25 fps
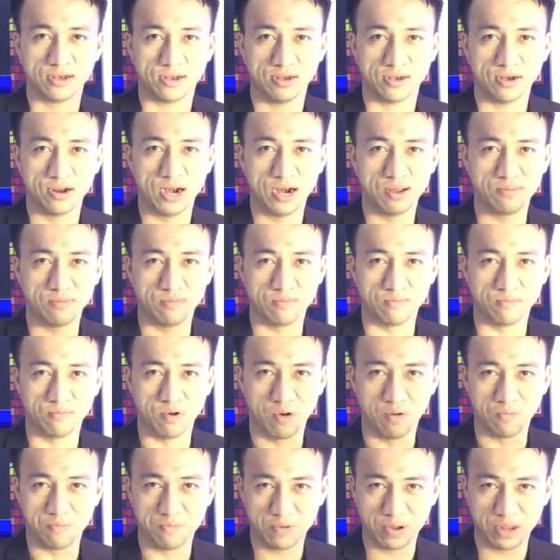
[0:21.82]
đó là
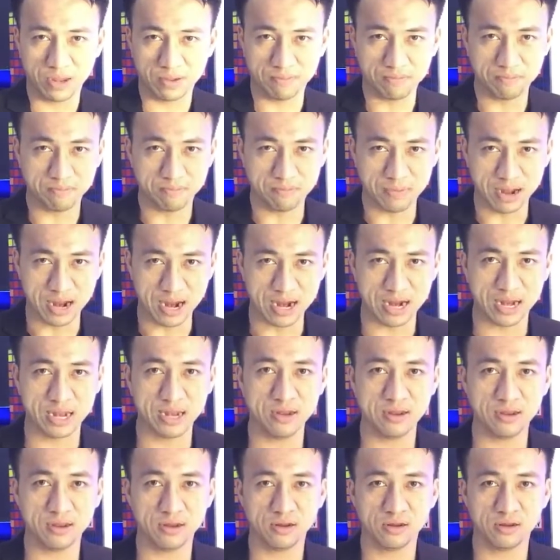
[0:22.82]
một cái
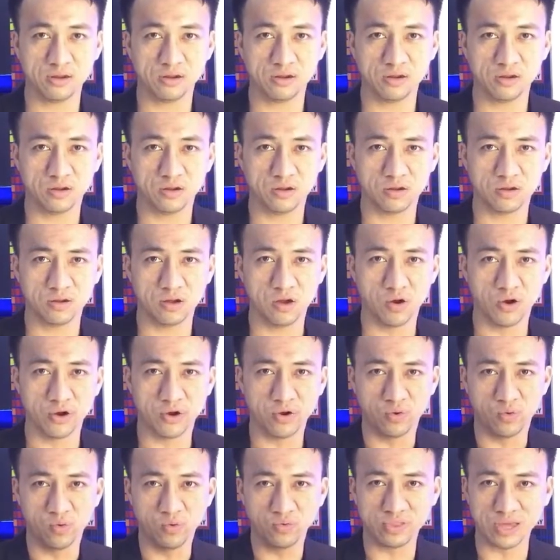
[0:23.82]
máy hội
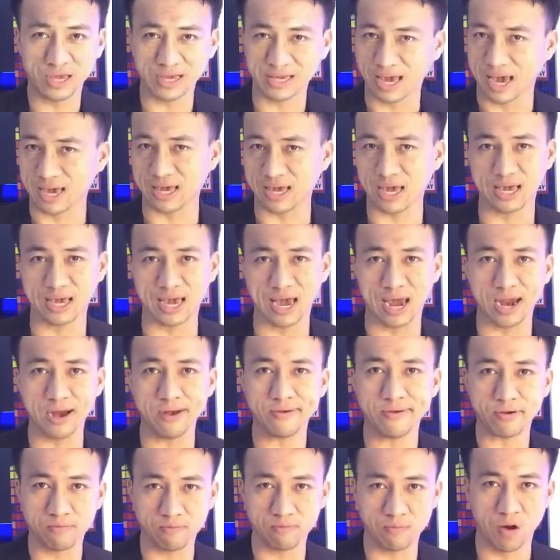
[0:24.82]
đủ tất cả các
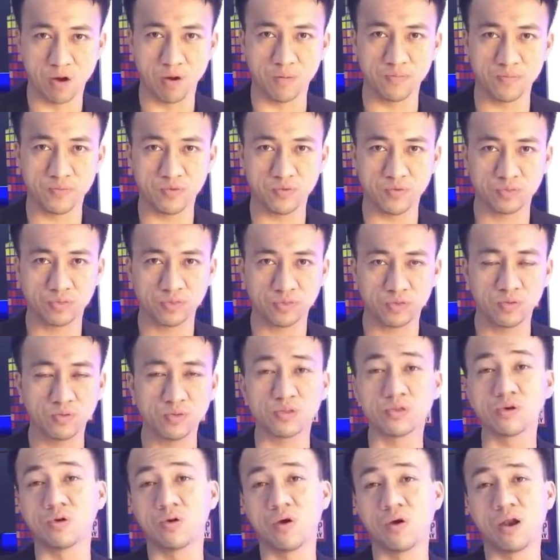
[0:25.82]
cái trong một, chúng
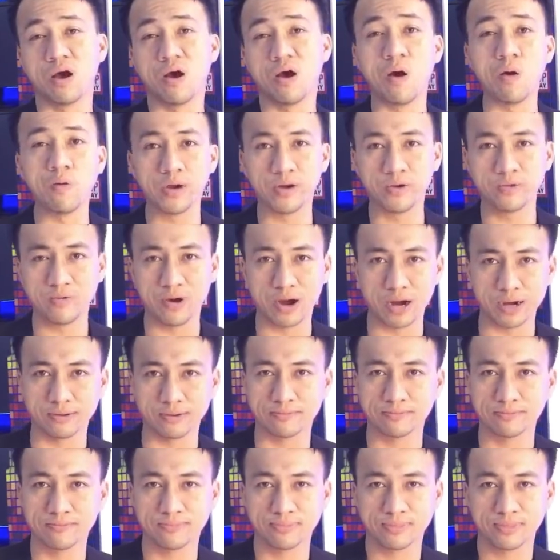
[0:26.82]
tôi thường gọi là all in one.
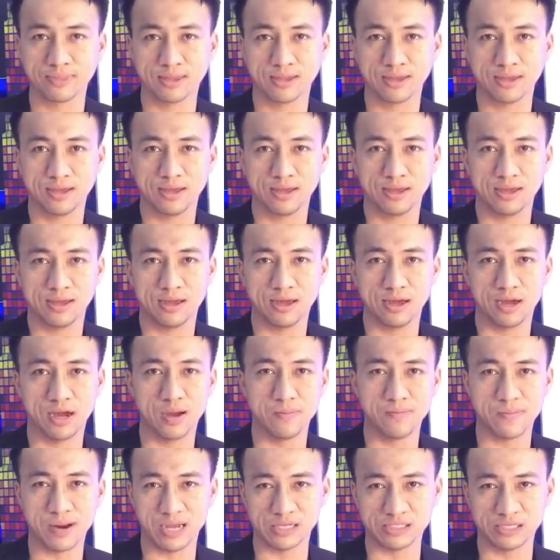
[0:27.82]
À,
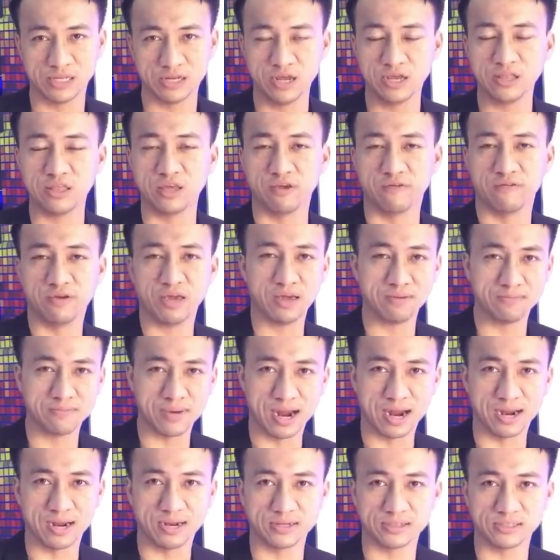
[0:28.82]
hôm nay xin giới thiệu với các
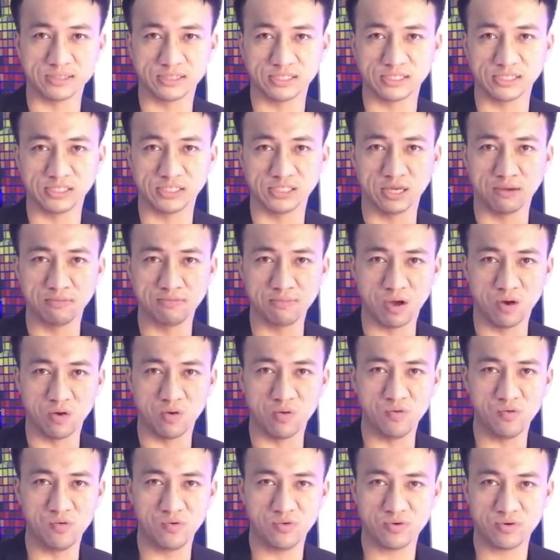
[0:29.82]
bạn những
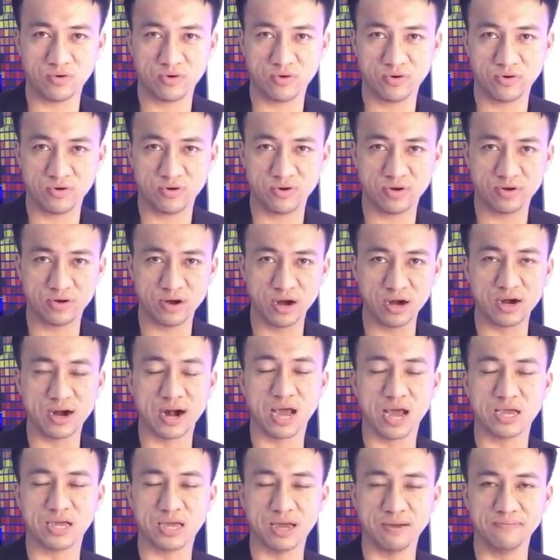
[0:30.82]
mẫu rất là
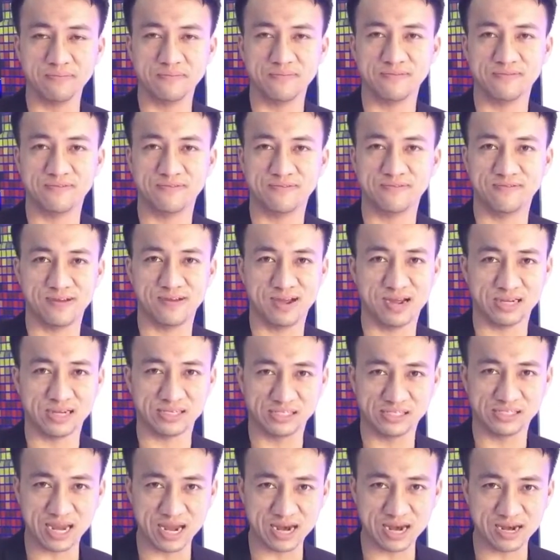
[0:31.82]
đẳng cấp và
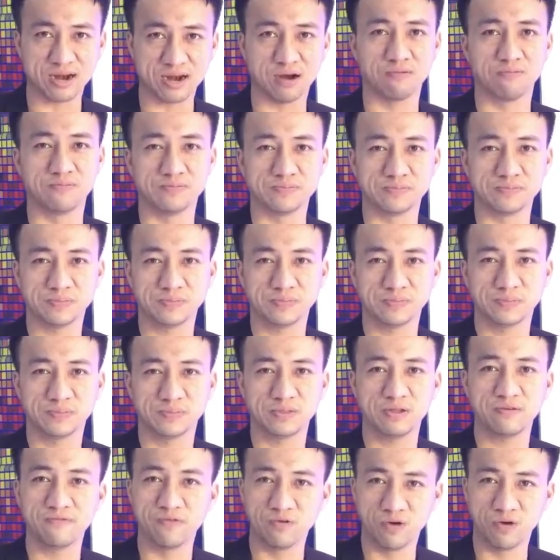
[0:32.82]
sang trọng,
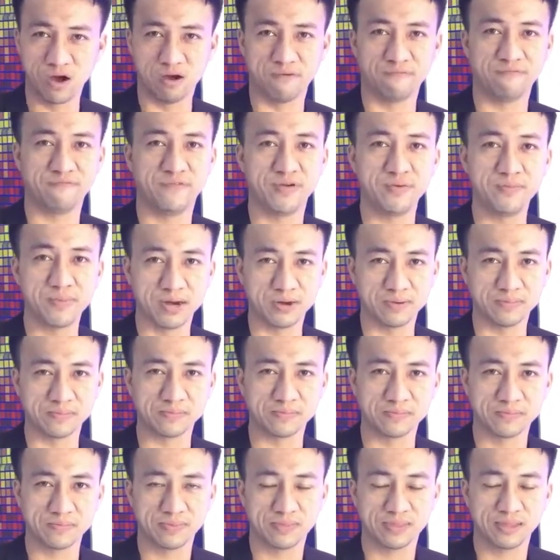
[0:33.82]
nó phù hợp với mình,
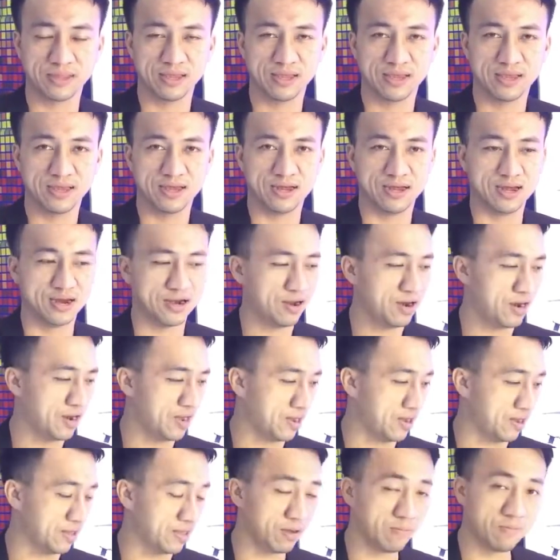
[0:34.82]
à, đó
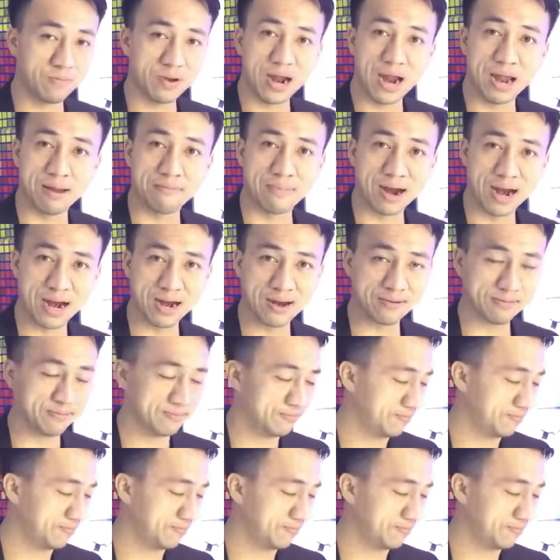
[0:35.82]
là dòng iMac.